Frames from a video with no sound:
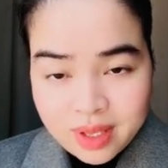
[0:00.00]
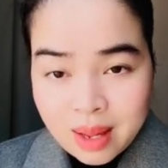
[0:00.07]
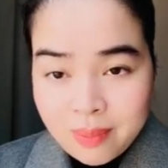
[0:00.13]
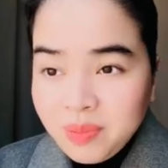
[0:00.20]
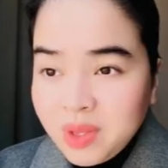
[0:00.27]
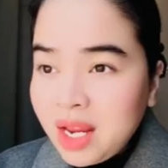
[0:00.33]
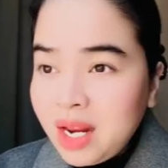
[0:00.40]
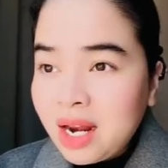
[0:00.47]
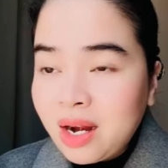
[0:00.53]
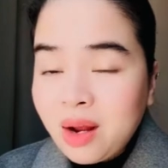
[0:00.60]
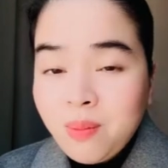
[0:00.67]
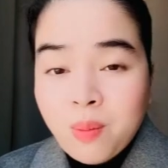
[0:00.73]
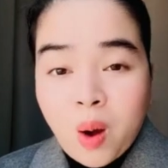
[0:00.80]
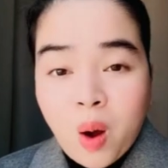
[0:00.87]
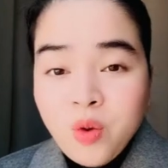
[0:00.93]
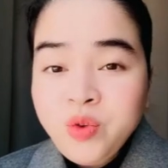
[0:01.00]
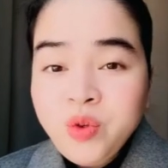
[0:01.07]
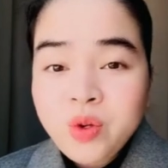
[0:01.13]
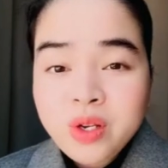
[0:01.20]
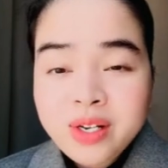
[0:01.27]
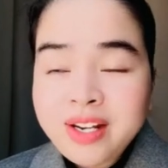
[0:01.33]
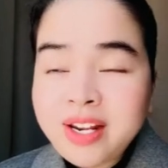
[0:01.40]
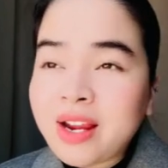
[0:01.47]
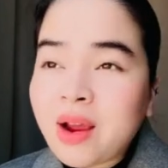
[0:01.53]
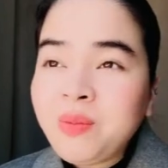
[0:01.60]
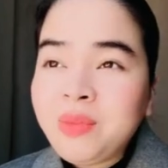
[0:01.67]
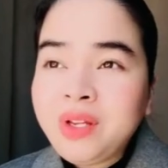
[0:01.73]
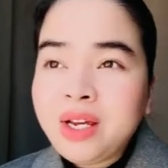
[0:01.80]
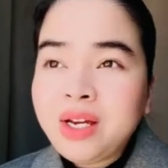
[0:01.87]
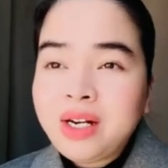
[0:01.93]
thậm chí là nó bổ
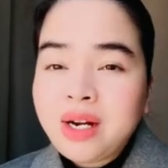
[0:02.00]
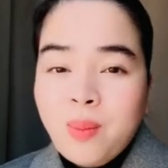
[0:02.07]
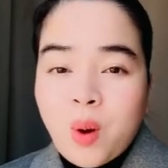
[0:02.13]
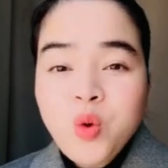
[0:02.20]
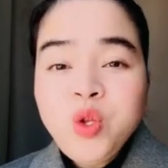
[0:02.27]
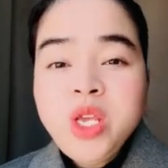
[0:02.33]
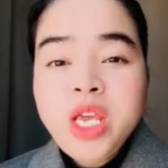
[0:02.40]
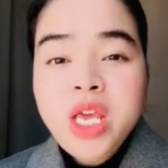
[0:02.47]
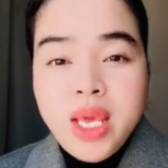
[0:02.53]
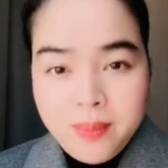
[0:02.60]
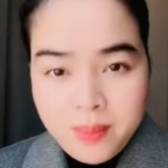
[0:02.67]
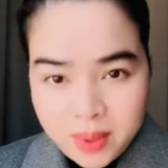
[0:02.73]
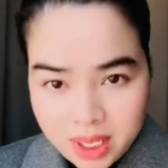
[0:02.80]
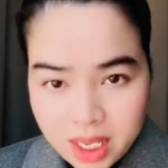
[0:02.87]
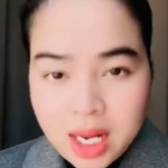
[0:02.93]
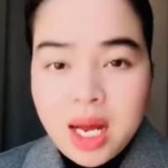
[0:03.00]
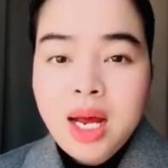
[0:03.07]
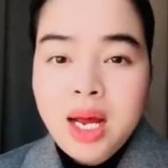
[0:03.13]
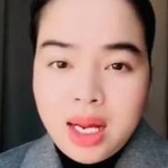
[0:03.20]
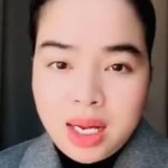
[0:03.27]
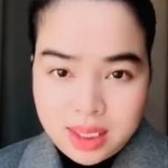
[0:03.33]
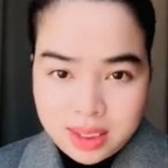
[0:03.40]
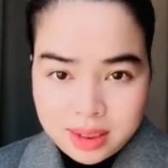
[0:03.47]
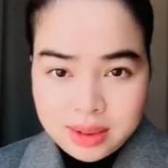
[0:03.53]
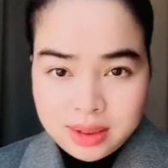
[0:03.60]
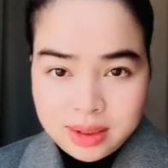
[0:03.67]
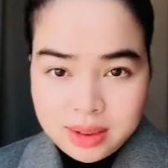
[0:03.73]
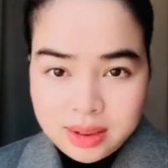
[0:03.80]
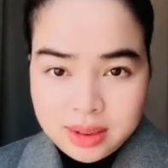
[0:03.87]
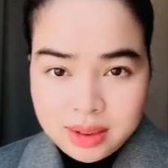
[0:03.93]
giống như là bổ nhiệm vậy à
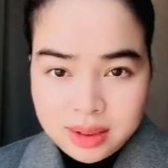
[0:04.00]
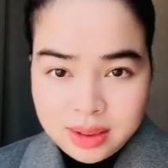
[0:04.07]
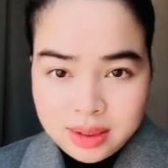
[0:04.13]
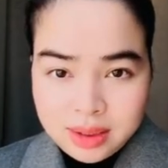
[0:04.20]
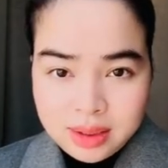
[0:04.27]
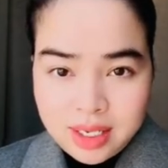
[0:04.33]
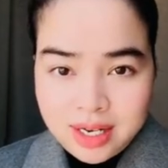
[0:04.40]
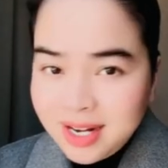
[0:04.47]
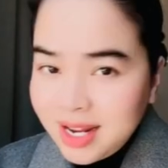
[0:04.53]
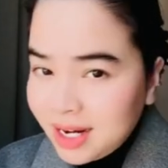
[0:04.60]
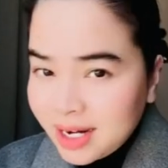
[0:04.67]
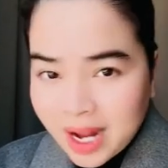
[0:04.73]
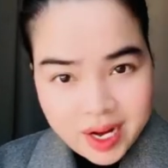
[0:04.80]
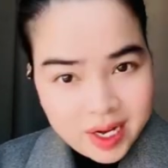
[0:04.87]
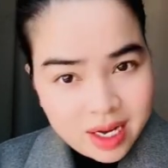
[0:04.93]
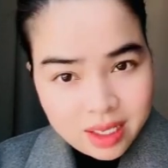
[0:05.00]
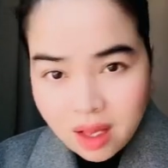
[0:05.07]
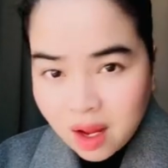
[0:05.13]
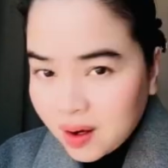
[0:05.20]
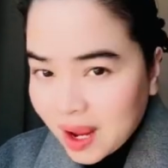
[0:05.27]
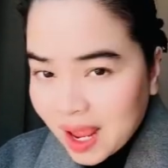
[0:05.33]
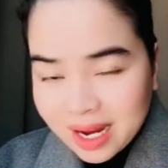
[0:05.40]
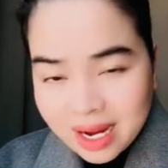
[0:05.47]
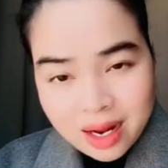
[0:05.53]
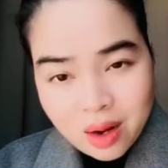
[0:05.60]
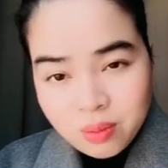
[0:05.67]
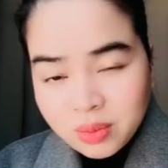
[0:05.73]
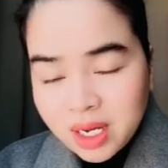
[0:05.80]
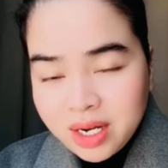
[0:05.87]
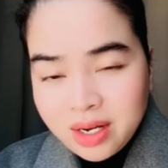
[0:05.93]
nó liên lạc với tất cả các
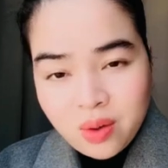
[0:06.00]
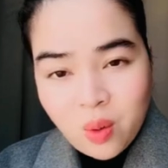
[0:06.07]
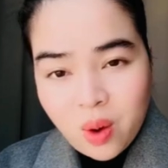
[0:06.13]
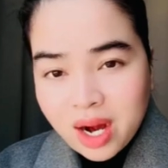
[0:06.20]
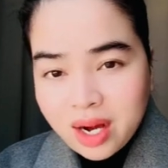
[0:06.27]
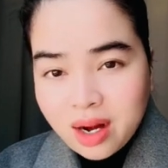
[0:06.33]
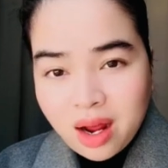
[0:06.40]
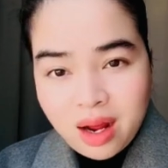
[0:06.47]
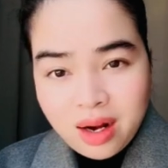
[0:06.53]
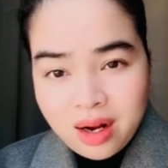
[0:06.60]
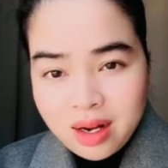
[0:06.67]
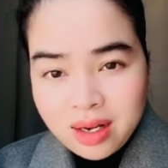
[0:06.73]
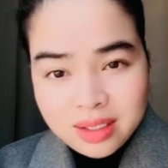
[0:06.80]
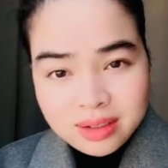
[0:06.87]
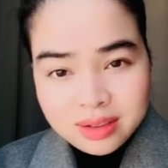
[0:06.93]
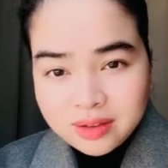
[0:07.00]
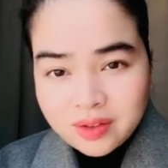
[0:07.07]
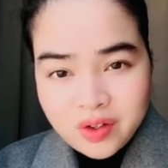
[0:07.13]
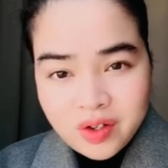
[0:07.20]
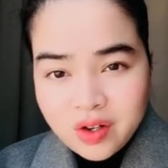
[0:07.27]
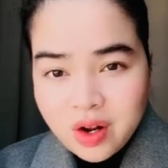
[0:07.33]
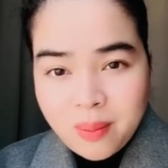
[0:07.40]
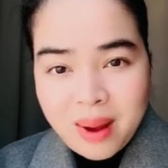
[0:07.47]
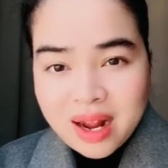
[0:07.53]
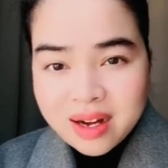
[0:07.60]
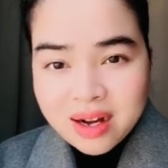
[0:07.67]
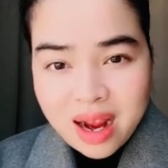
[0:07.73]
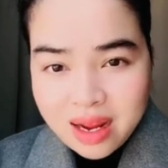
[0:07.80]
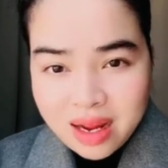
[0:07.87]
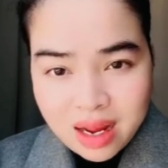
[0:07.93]
công ty nước ngoài đó coi như nó ba
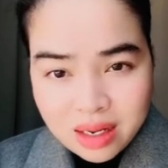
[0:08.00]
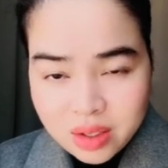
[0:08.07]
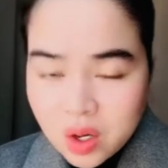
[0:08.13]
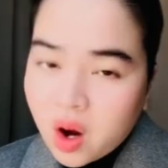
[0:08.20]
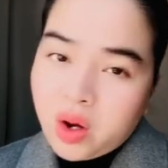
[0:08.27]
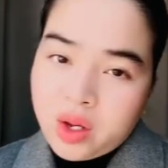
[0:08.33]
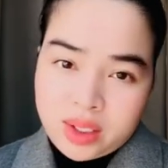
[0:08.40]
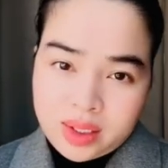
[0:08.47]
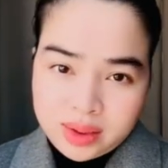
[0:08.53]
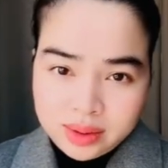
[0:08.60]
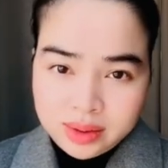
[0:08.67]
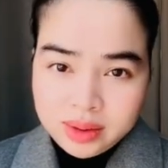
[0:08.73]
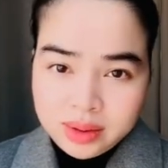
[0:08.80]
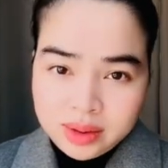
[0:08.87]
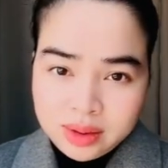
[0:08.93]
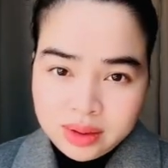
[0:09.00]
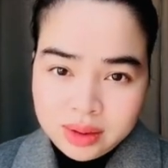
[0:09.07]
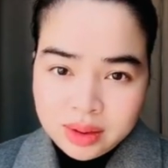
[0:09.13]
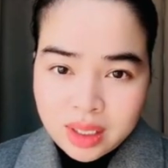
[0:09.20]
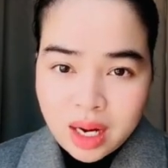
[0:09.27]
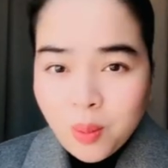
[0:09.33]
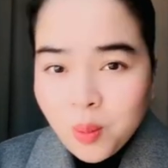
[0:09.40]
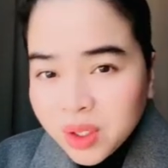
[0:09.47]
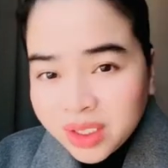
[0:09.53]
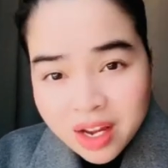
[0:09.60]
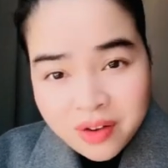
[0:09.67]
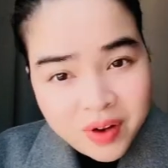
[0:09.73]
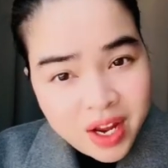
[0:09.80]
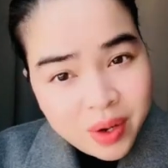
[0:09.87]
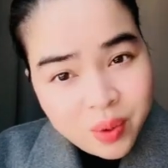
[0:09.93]
rê hết rồi không có
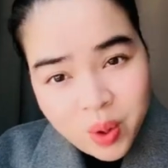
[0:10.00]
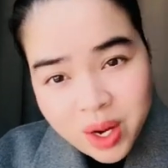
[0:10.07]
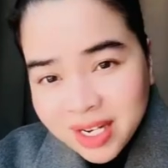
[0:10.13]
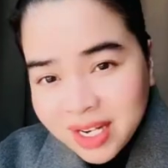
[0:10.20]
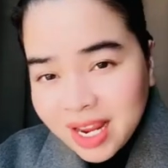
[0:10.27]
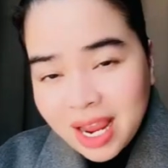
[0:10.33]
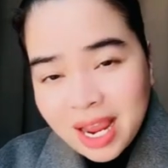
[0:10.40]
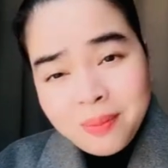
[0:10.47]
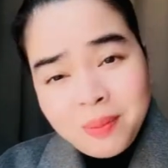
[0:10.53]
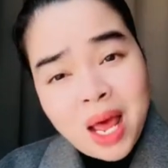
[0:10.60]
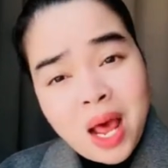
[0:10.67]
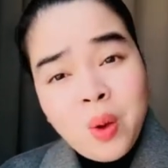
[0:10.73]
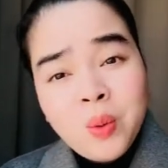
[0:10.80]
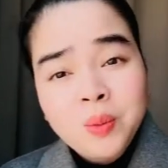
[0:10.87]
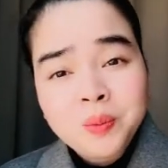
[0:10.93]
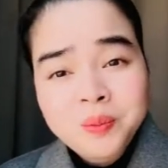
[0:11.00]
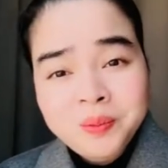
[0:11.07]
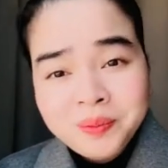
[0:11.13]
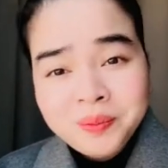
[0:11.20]
tới phiên quý anh chị em đâu